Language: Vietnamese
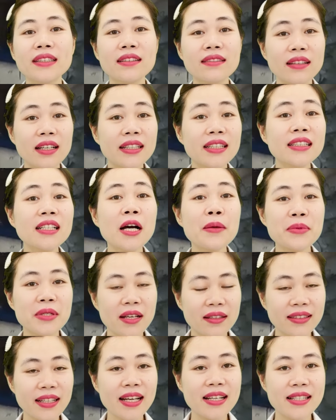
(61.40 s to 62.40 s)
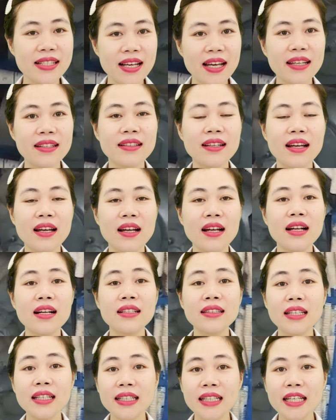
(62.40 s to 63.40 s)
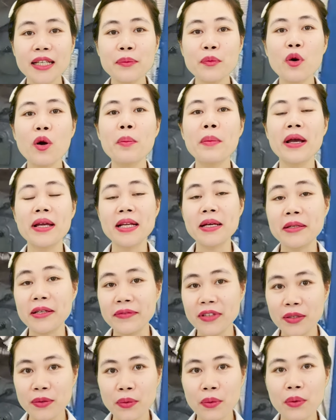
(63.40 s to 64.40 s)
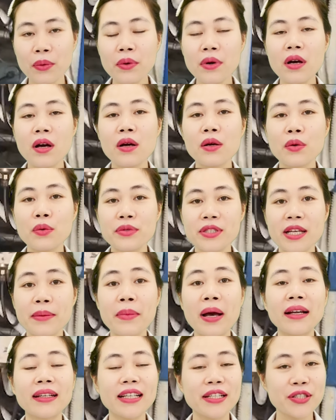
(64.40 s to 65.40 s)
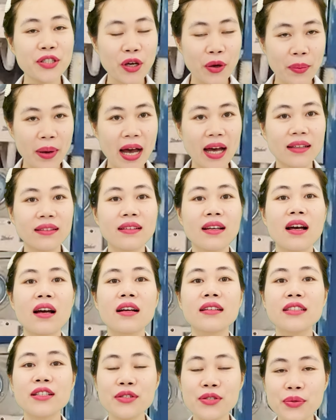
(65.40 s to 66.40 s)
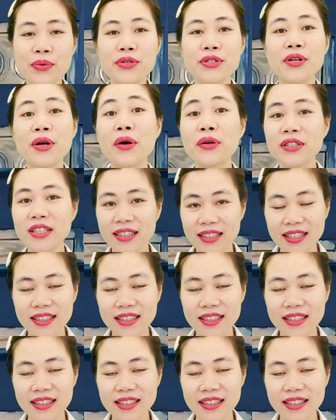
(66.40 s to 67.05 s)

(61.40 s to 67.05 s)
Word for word: những lợi ích hấp dẫn kể trên thì khi mua máy đá viên cũ cũng sẽ mang đến cho bạn những rủi ro nhất